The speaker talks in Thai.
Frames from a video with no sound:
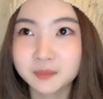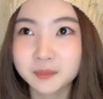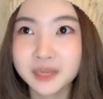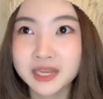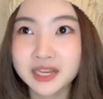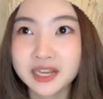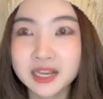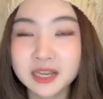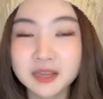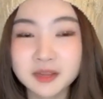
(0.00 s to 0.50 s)

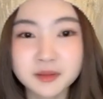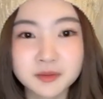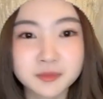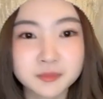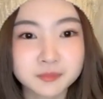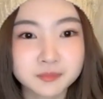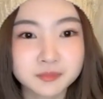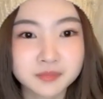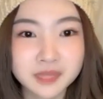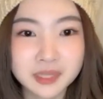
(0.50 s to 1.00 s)
ไม่ได้
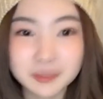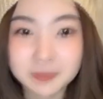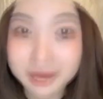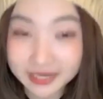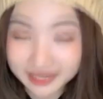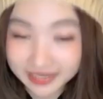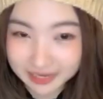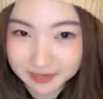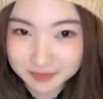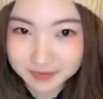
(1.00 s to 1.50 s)
ไป
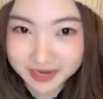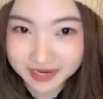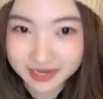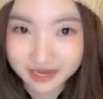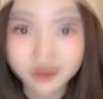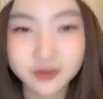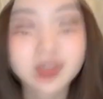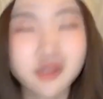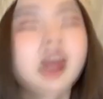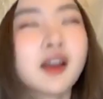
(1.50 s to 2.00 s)
ไหนมาไหน
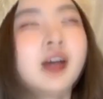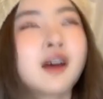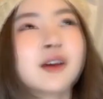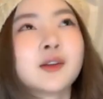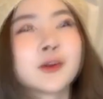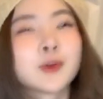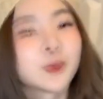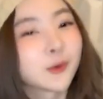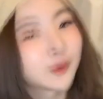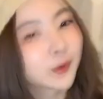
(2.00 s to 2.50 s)
ด้วย
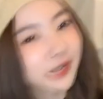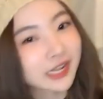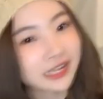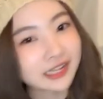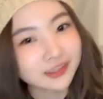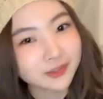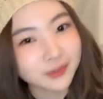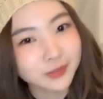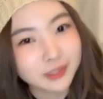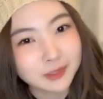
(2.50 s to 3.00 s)
ทุกคนคะ
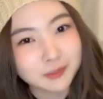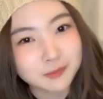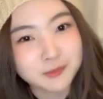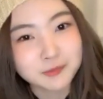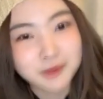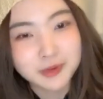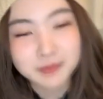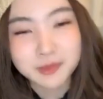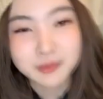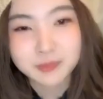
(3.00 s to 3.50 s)
ตอนนี้มัน
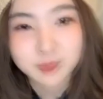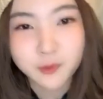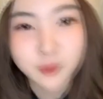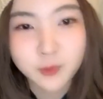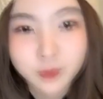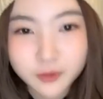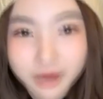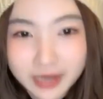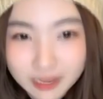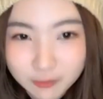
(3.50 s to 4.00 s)
เป็นแบบโค
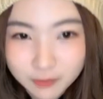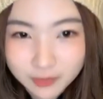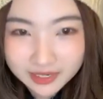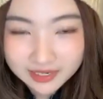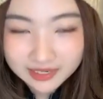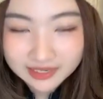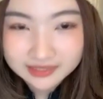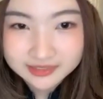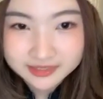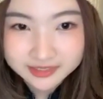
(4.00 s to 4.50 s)
โรนาไว
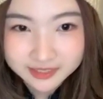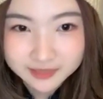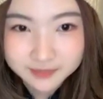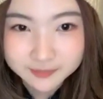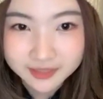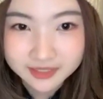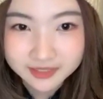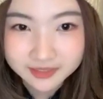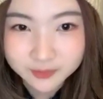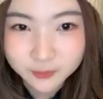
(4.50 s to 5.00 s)
รัสใช่ไห
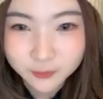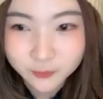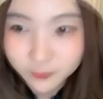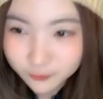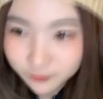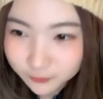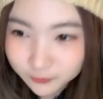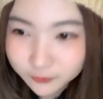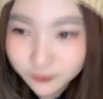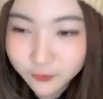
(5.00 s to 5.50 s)
มทุกค
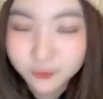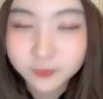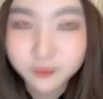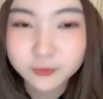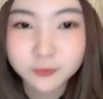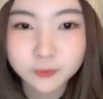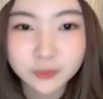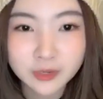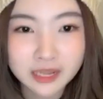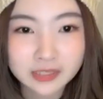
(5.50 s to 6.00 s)
นก็ต้อง
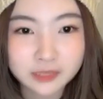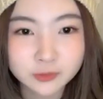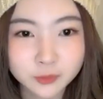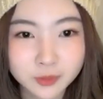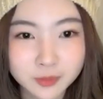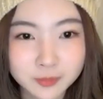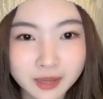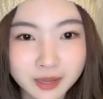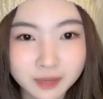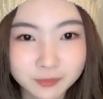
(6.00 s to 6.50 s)
ดูแลสุ
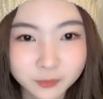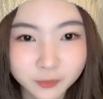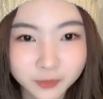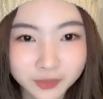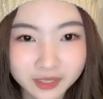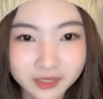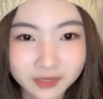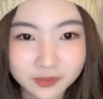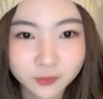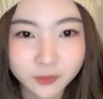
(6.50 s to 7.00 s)
ขภาพตัว
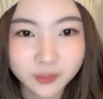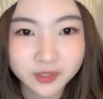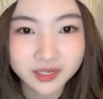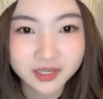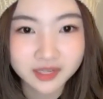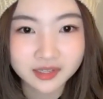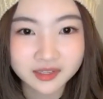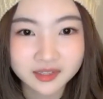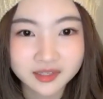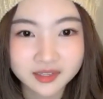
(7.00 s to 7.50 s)
เองด้วยนะ
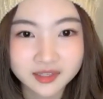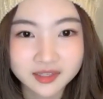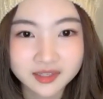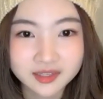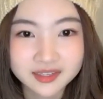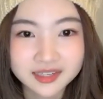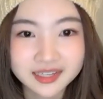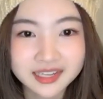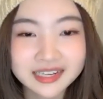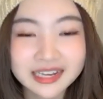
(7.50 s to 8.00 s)
คะ
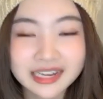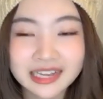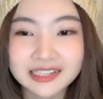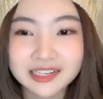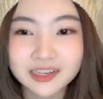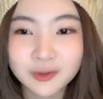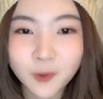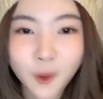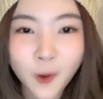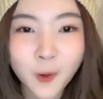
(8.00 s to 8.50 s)
ขนาด
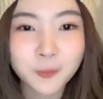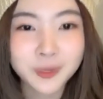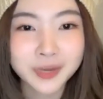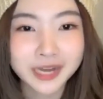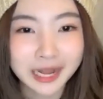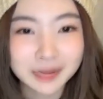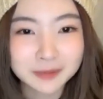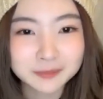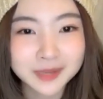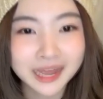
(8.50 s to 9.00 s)
เราออกไป
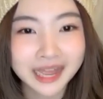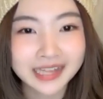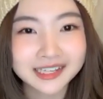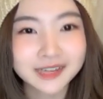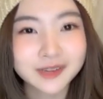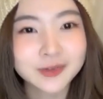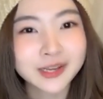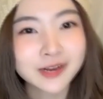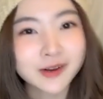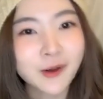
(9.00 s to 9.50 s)
ทำงาน
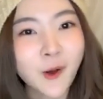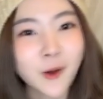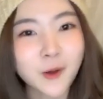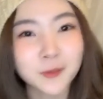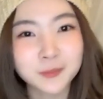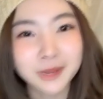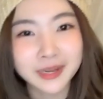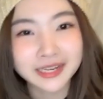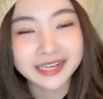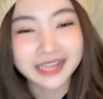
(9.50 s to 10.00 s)
เรายังออก
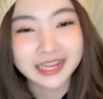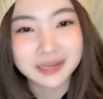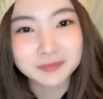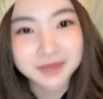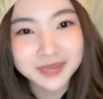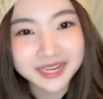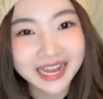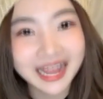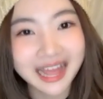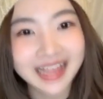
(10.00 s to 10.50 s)
ไปไหน
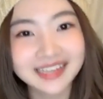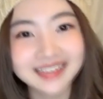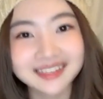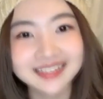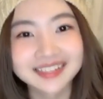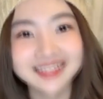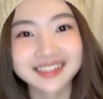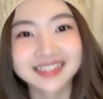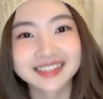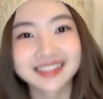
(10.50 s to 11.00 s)
ไม่ได้
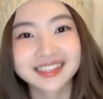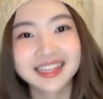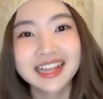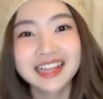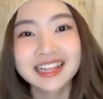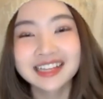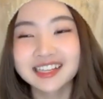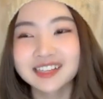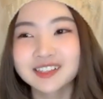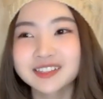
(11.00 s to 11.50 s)
เลย
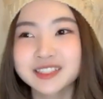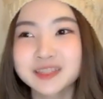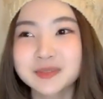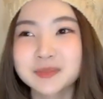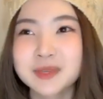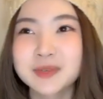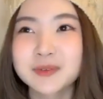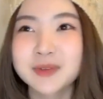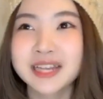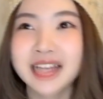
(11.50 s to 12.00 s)
เราจะ
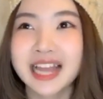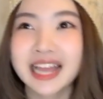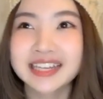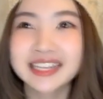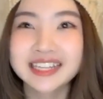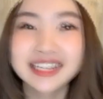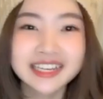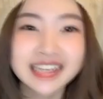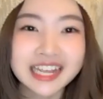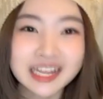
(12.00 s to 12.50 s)
มีเวลา
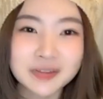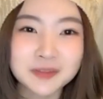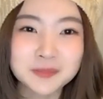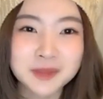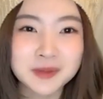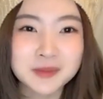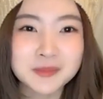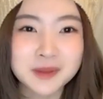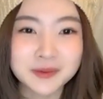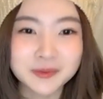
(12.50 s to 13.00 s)
ที่ไหน
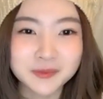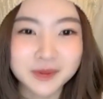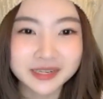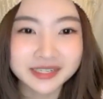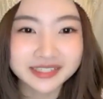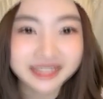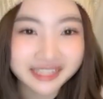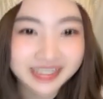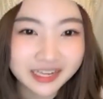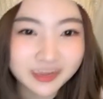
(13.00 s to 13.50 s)
ไปแบบว่า
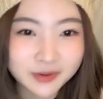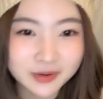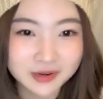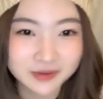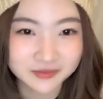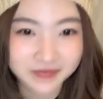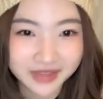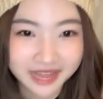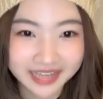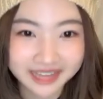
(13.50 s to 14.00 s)
เที่ยว
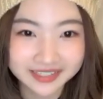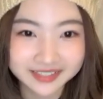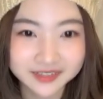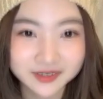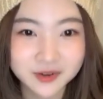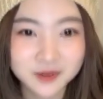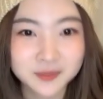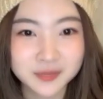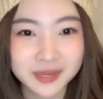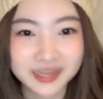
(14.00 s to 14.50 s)
กับแฟนนึก
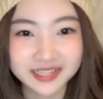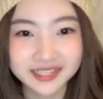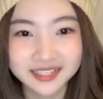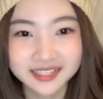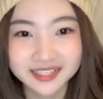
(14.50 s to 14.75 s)
ออกไหม